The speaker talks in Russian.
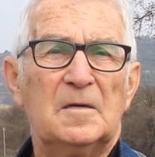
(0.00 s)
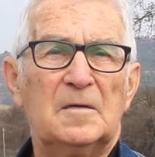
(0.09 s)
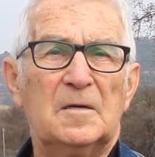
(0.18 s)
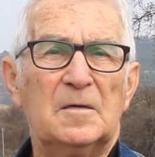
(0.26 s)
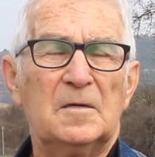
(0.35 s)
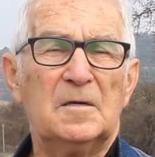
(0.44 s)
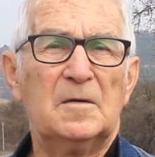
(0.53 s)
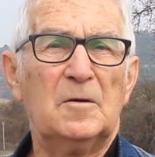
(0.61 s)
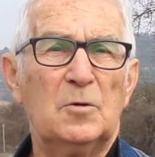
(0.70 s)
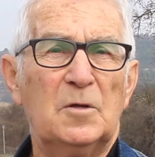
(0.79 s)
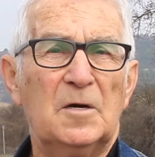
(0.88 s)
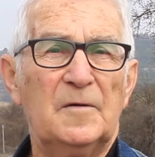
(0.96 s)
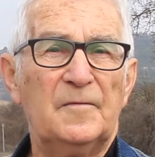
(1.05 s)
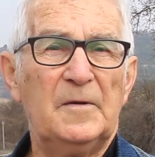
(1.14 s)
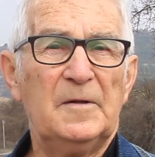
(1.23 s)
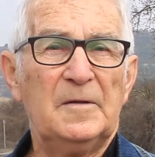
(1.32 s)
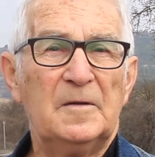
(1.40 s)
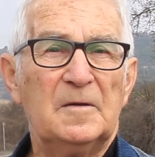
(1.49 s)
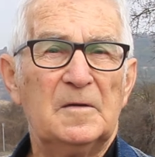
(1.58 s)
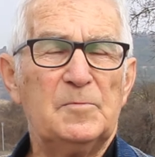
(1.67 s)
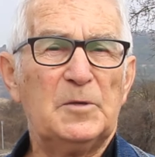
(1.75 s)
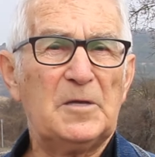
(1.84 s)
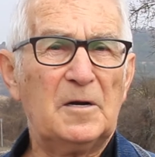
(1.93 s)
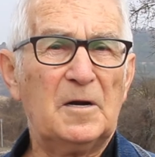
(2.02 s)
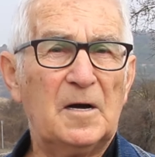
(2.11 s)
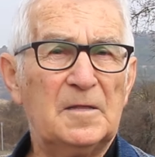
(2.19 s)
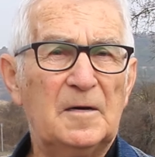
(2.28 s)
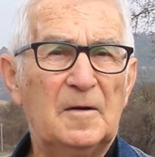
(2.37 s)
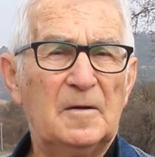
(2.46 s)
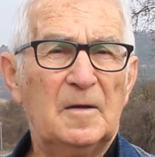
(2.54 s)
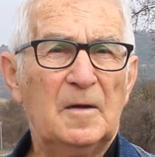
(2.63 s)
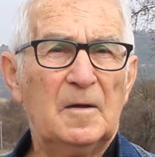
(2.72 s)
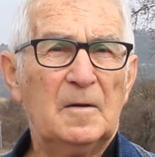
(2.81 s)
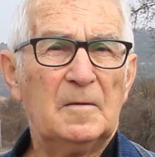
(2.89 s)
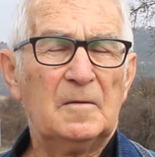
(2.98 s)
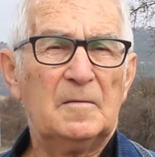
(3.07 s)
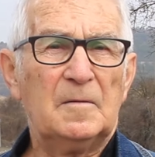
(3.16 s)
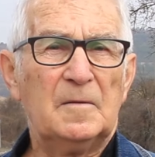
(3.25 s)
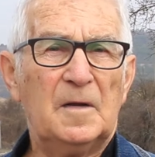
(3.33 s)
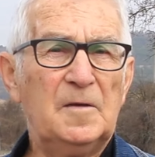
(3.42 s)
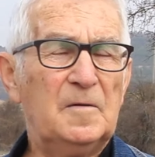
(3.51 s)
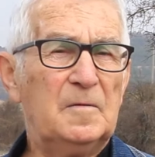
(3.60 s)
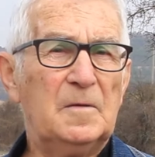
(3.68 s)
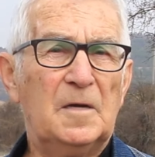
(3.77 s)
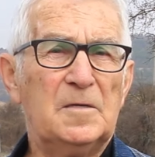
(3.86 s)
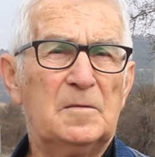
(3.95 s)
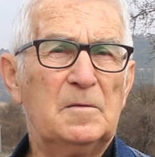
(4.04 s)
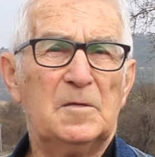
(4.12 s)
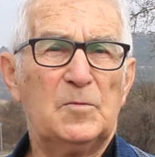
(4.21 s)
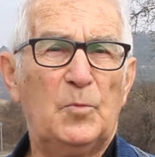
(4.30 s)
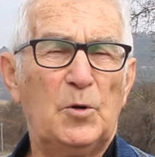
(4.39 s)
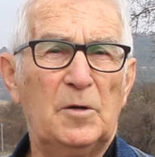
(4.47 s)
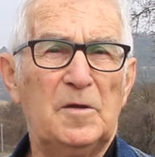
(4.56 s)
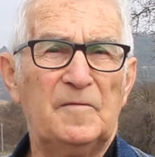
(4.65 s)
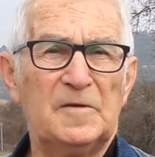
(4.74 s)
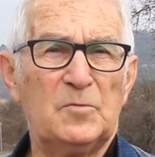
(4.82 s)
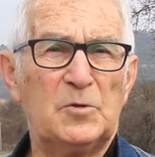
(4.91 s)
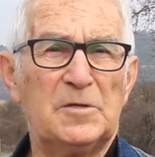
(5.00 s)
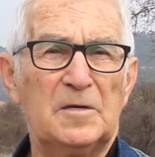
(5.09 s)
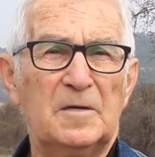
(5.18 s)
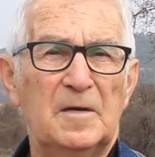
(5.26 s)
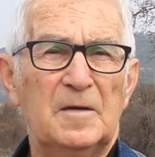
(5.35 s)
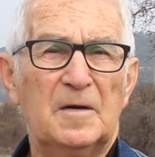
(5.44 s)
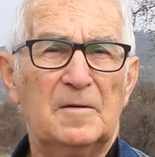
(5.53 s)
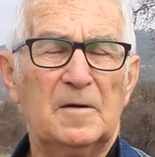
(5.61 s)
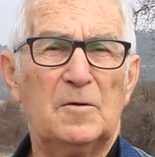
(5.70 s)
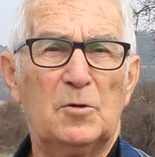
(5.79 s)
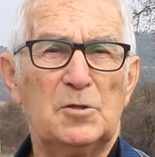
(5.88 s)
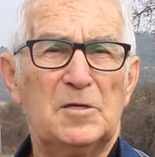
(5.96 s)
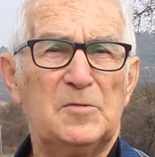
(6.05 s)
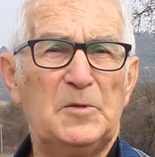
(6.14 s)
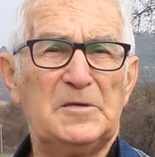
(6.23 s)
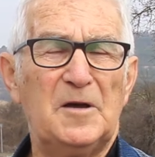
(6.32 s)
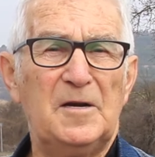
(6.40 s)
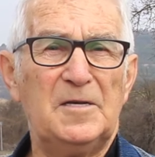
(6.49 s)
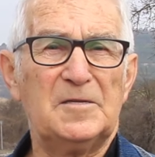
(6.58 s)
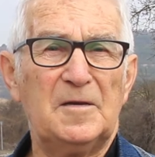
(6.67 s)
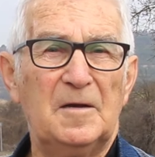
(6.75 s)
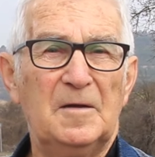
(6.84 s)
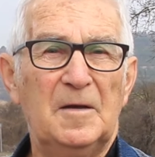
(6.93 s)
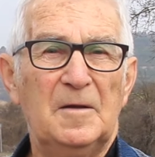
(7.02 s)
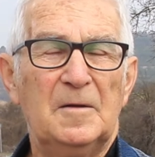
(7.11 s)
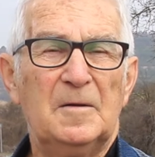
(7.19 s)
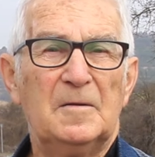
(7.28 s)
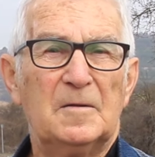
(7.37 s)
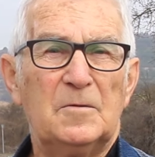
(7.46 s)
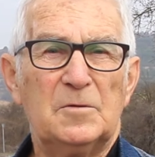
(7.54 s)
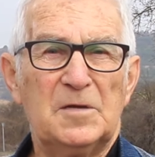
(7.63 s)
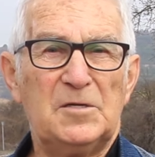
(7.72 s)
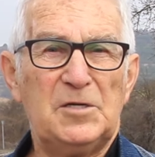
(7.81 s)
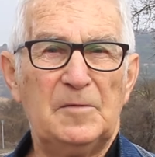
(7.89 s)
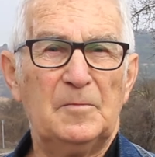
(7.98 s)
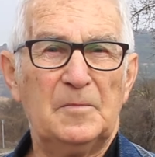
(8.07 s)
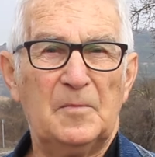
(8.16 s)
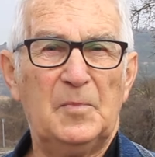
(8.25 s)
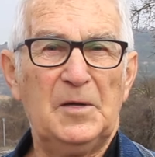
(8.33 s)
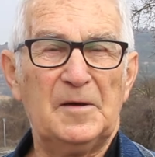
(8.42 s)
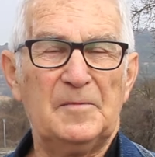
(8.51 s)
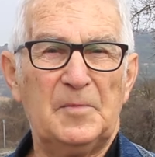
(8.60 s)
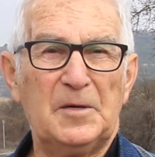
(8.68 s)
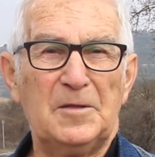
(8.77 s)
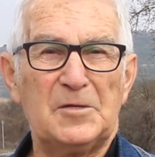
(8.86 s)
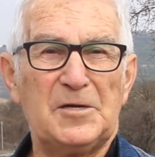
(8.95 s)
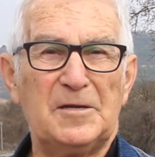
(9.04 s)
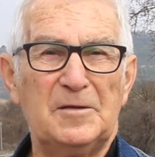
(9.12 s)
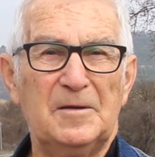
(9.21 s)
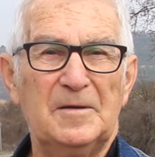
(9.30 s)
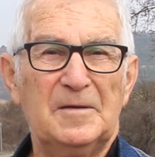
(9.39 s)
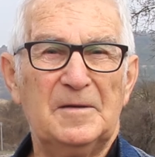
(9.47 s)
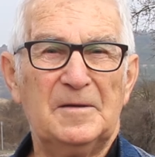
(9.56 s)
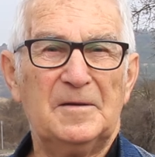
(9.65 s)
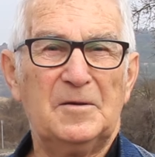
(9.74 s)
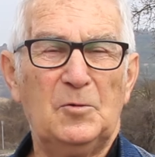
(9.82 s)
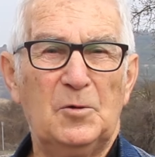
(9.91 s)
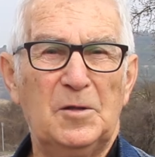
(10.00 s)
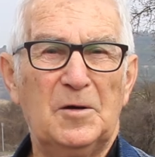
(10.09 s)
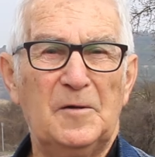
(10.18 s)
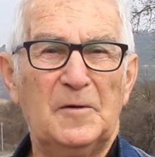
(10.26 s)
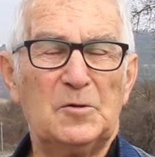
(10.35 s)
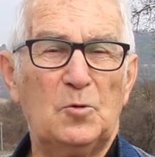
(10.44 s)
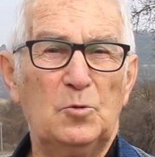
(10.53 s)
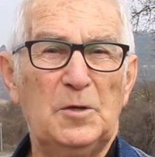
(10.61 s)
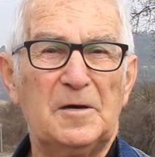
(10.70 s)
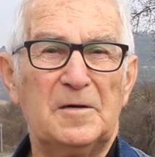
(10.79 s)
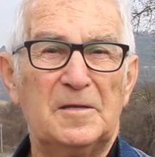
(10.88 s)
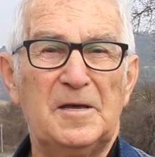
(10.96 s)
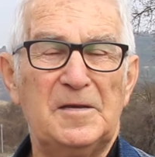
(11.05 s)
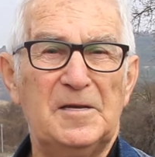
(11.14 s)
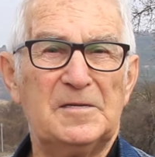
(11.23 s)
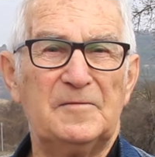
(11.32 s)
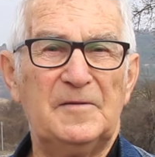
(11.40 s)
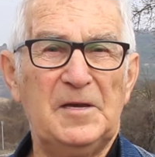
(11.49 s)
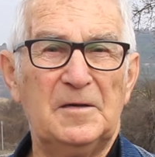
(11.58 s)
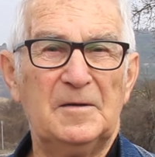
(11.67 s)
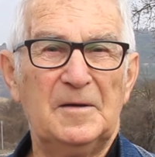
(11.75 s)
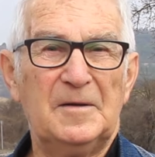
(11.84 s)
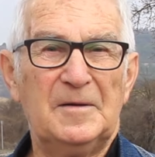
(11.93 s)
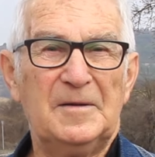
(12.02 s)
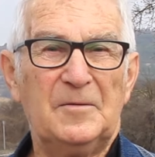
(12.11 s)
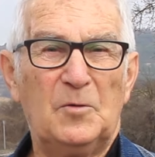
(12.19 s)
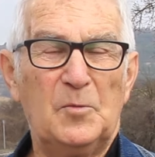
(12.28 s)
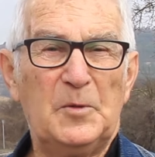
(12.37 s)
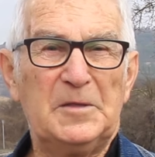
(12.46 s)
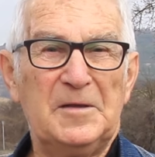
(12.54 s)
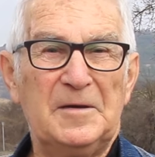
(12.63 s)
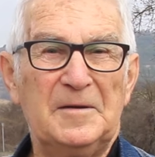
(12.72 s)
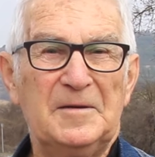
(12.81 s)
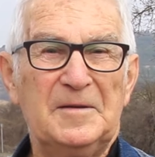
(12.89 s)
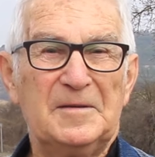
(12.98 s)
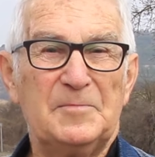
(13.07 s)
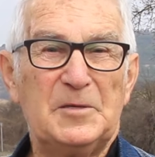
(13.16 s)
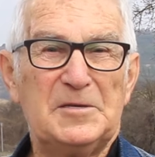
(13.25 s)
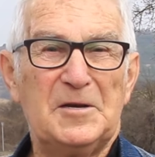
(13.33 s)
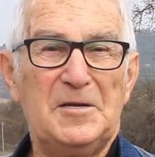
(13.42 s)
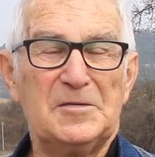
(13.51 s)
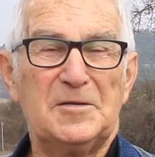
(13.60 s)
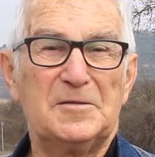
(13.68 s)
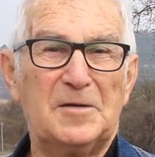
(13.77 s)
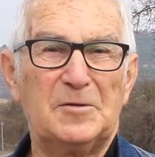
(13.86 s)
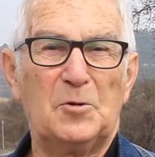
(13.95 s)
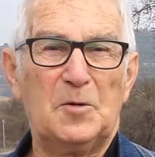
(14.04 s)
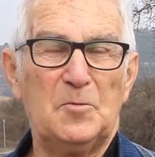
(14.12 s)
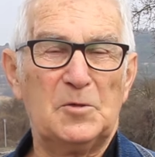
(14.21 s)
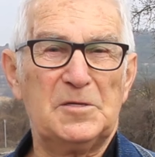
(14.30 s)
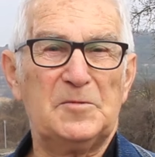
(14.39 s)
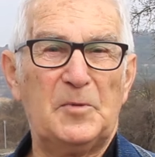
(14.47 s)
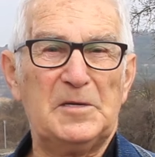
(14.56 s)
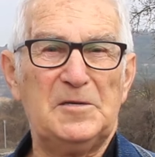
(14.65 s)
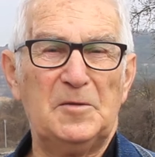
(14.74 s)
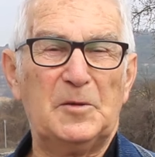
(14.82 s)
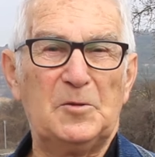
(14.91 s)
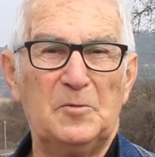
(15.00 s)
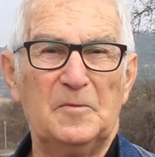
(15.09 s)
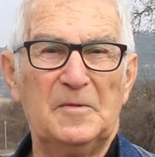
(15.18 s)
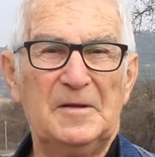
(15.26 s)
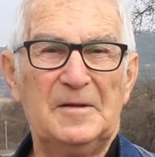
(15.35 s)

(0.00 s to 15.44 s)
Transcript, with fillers: э, геологов из Петрограда. Они, я не, не спорю, они, возможно, хорошие специалисты, но зачем было приглашать геологов откуда-то, когда есть свои опытные специалисты, с которых можно спросить потом